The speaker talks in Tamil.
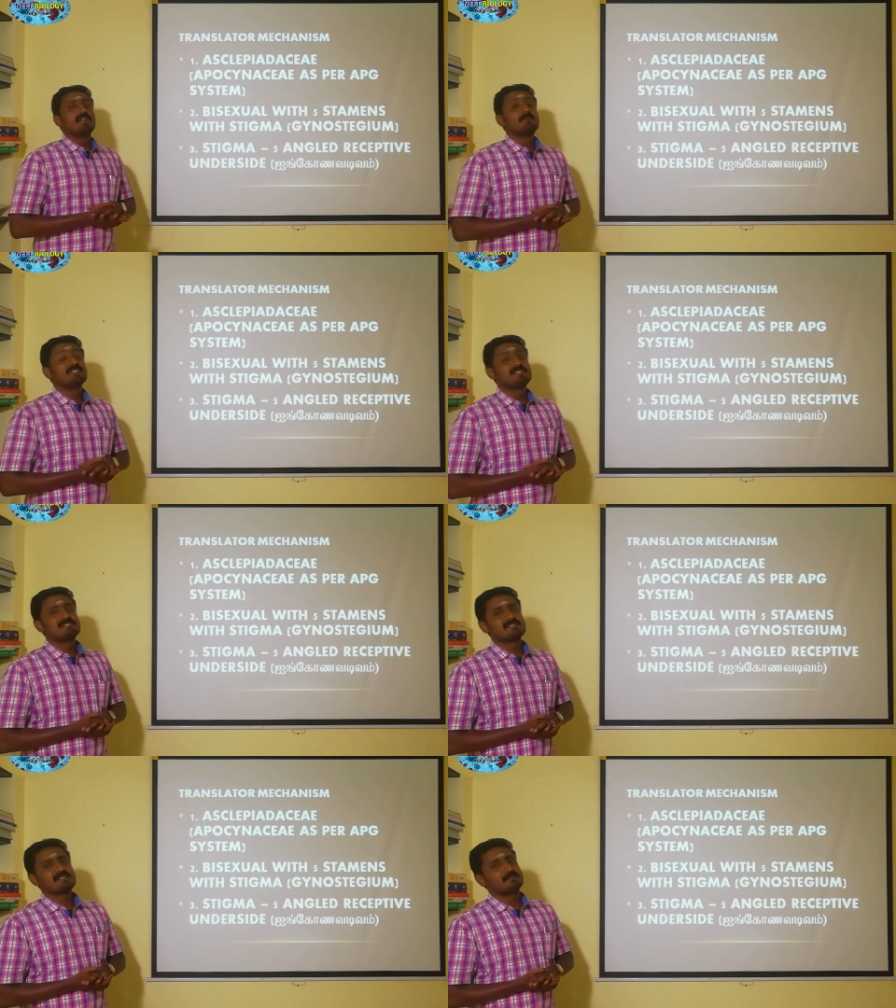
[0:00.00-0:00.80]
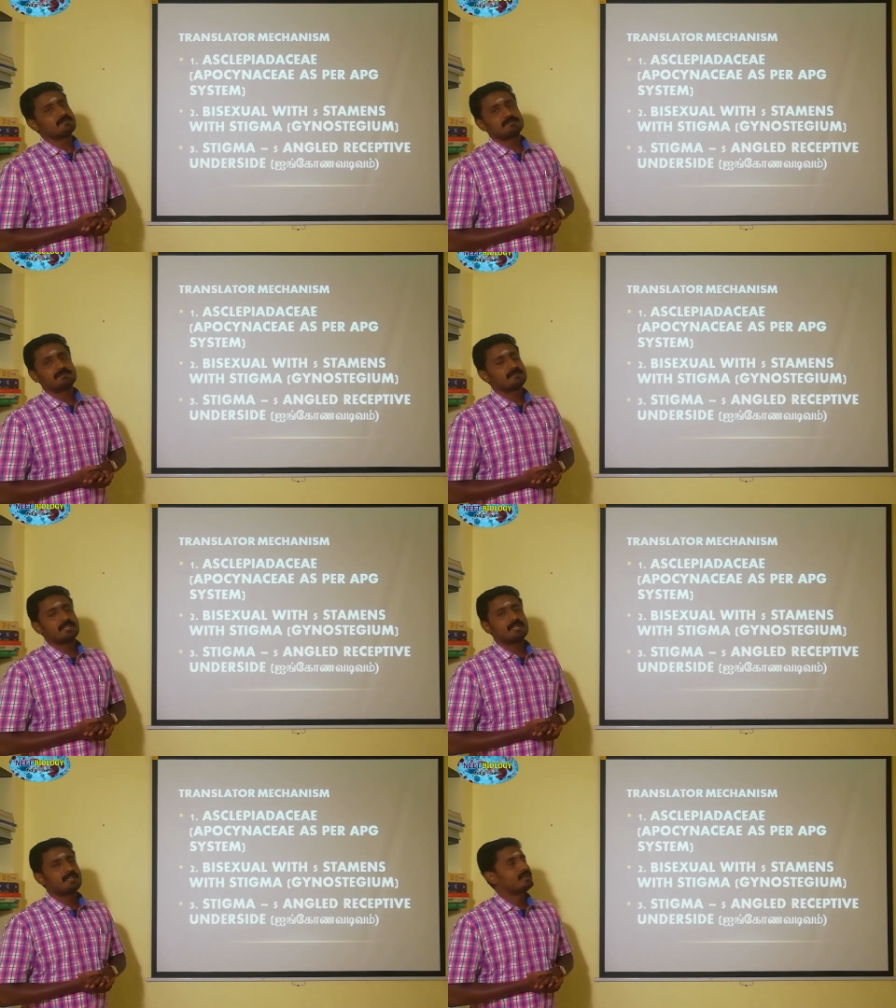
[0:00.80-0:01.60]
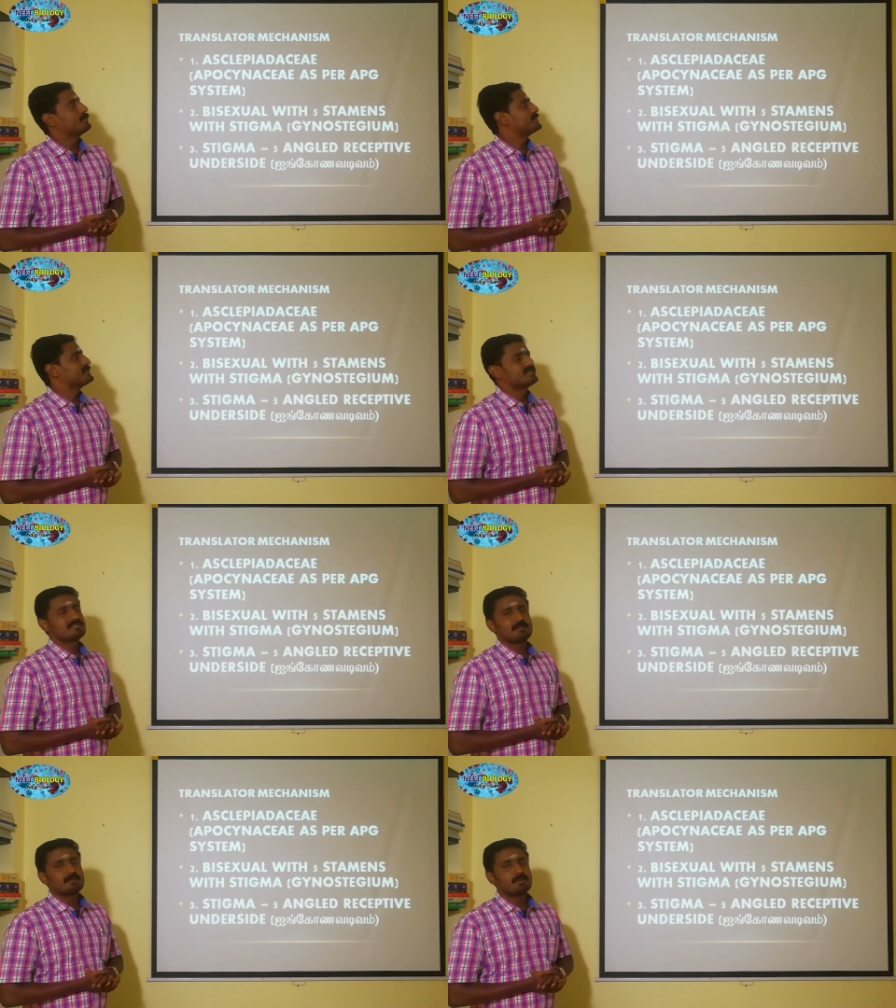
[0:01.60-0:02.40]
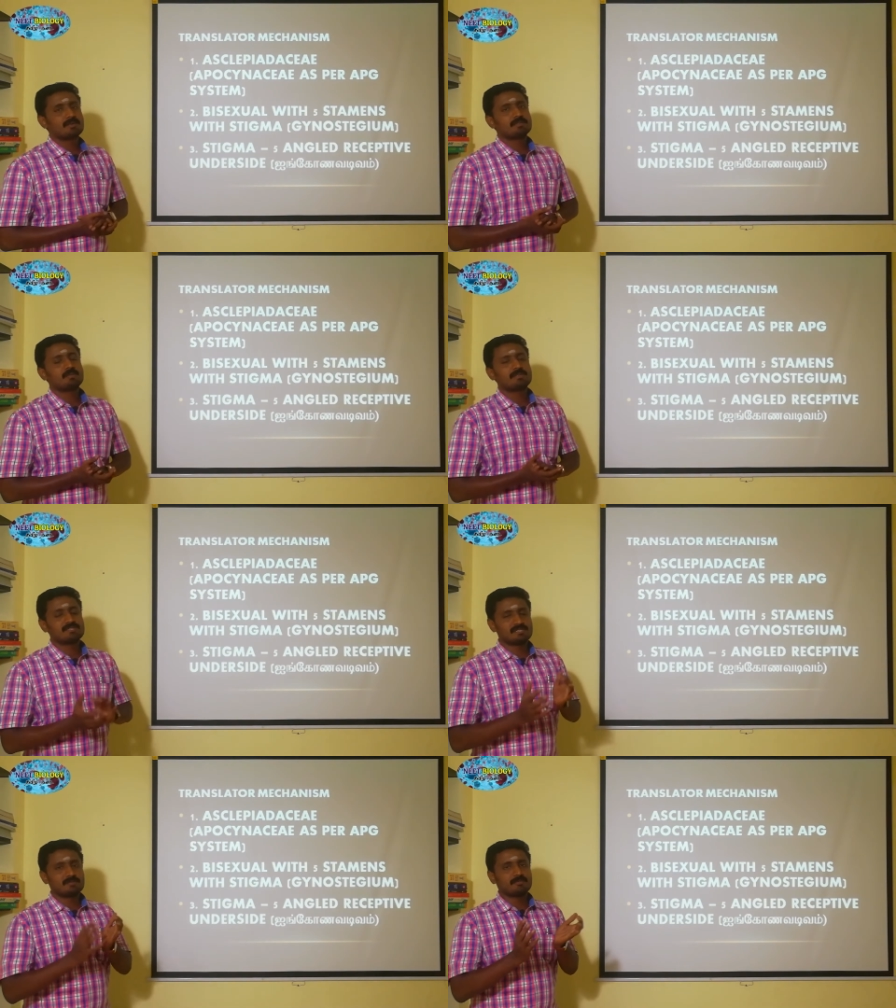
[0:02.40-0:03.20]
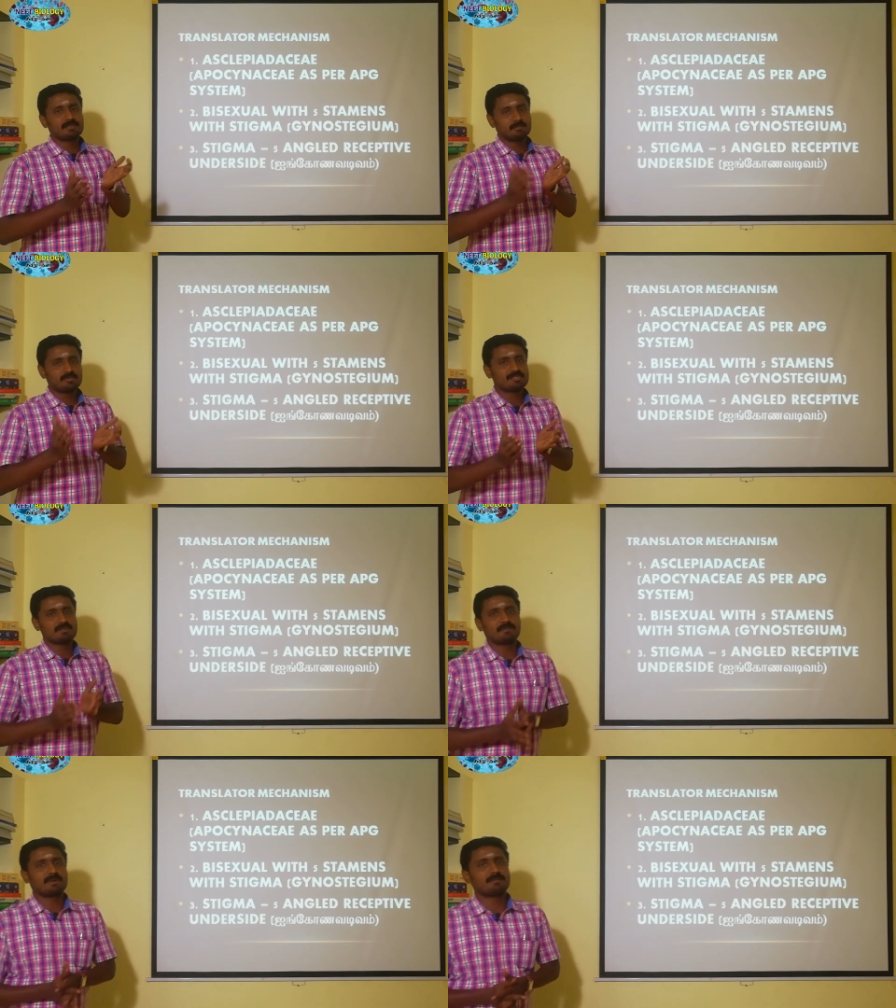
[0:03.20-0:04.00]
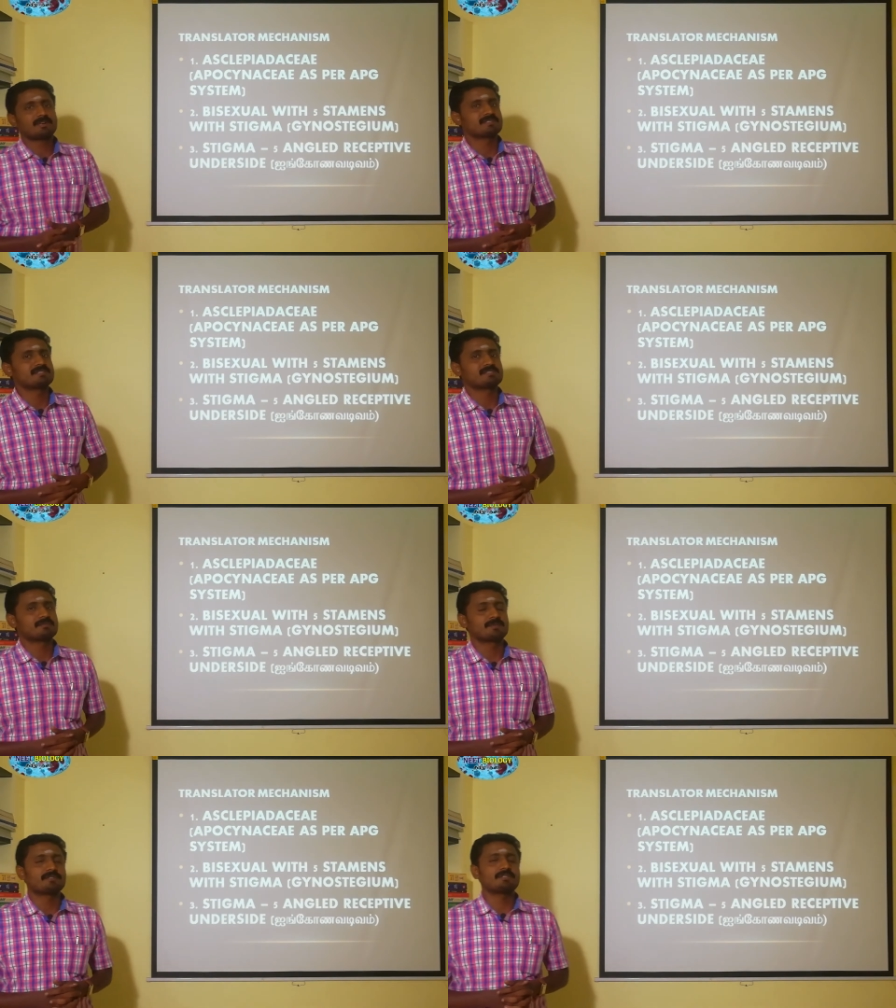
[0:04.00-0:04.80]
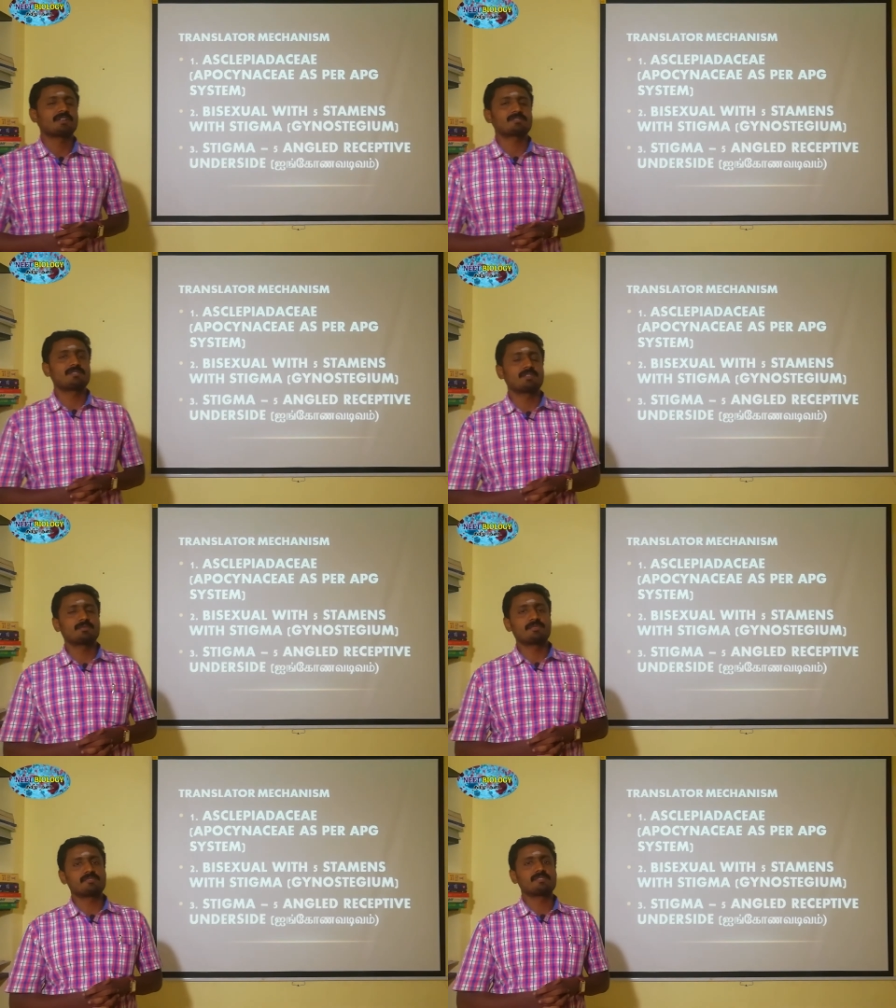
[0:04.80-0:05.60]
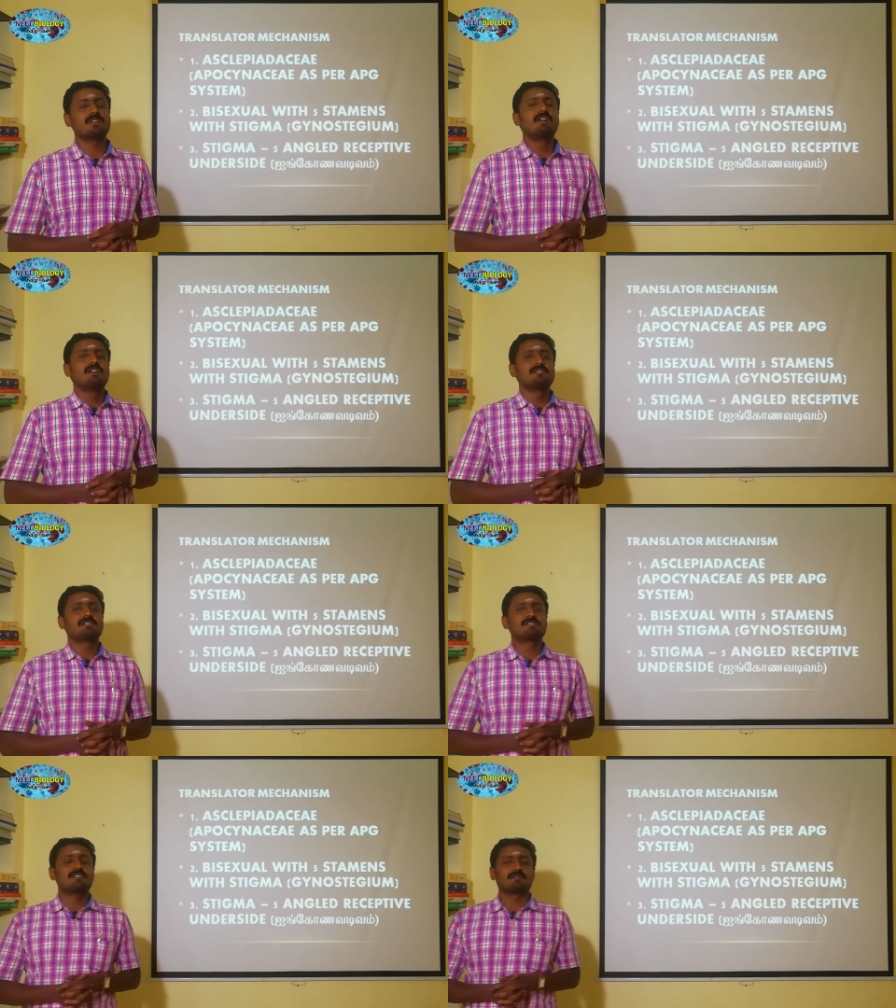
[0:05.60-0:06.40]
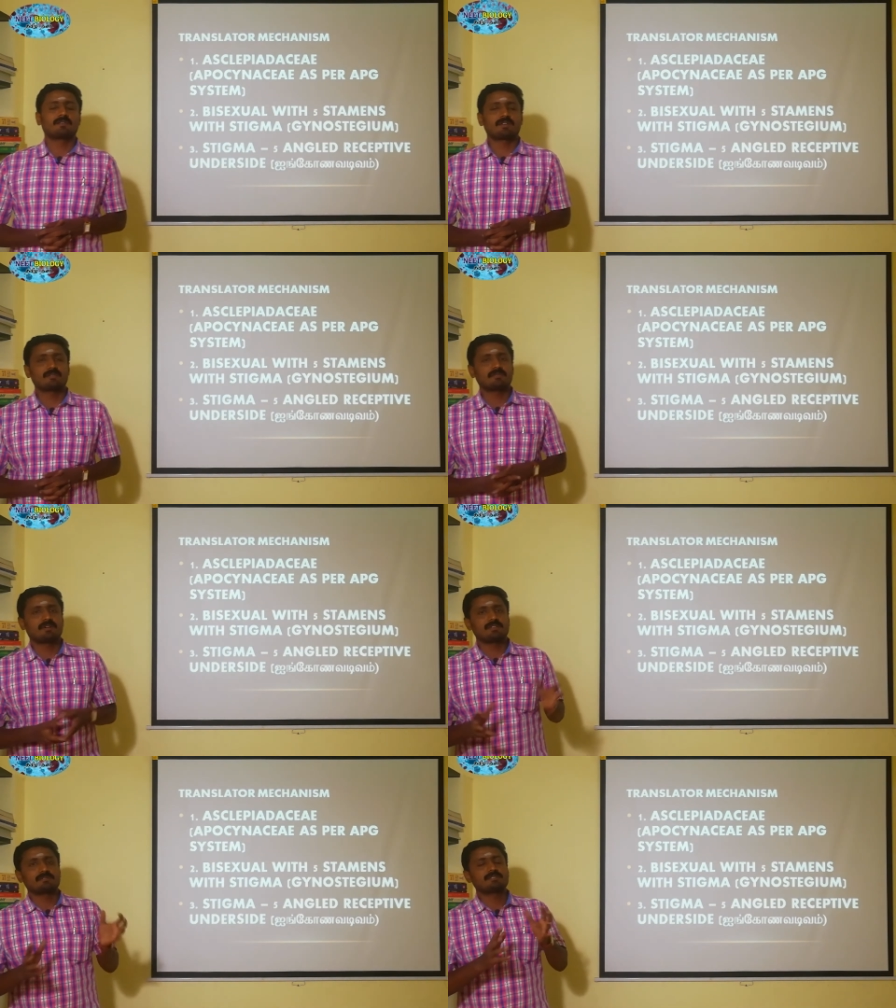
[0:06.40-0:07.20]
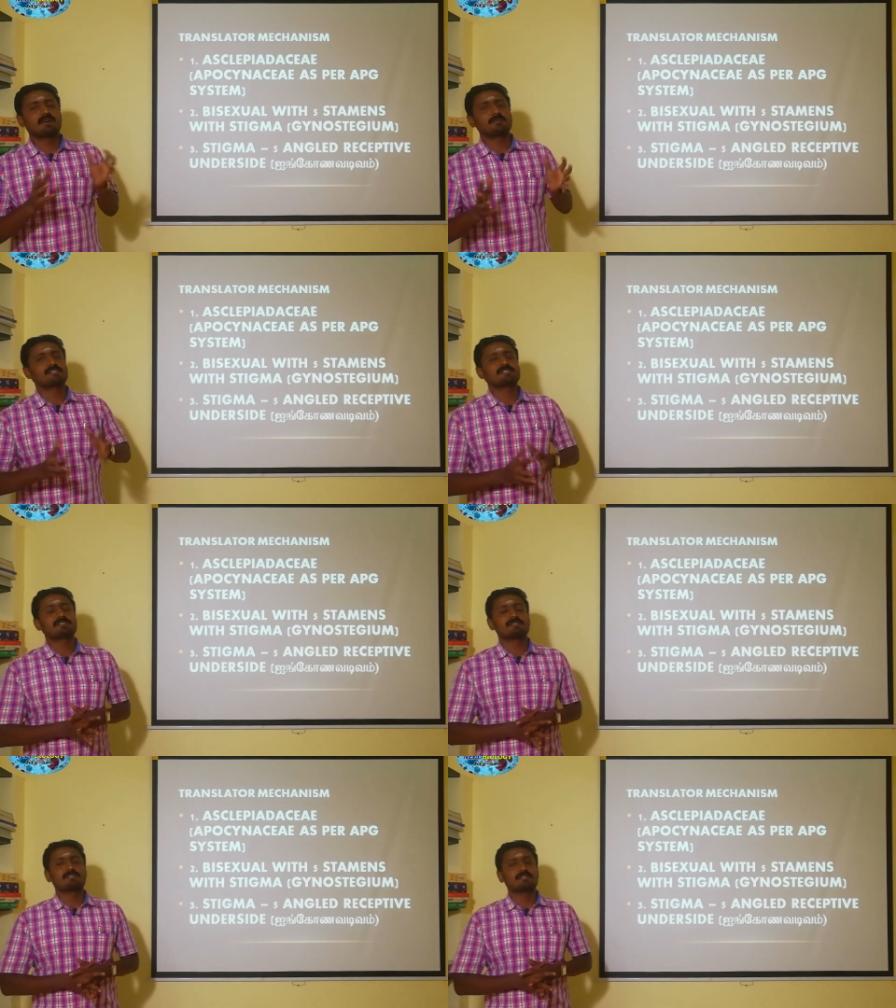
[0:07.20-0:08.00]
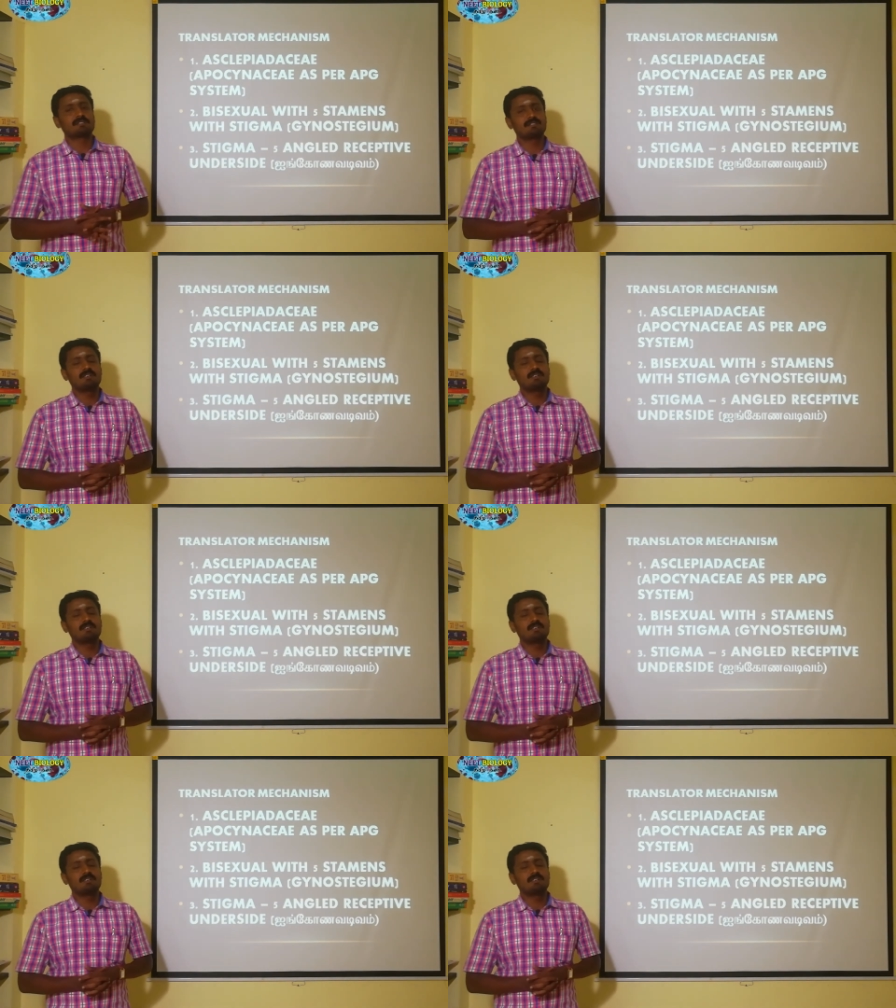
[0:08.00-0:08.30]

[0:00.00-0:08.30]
ஏபிஜி சிஸ்டம் ரைட்டா ஏபிஜி சிஸ்டம்னு ஒன்று ஒரு சிஸ்டம் வந்து புதுசாக ஃபார்ம் ஆன சிஸ்டம் அது வந்து ஆக்சுவலி டூ தௌசண்ட் சிக்ஸ்டீன் வரைக்கும் அதில் வந்து அப்டேஷன் இருக்குது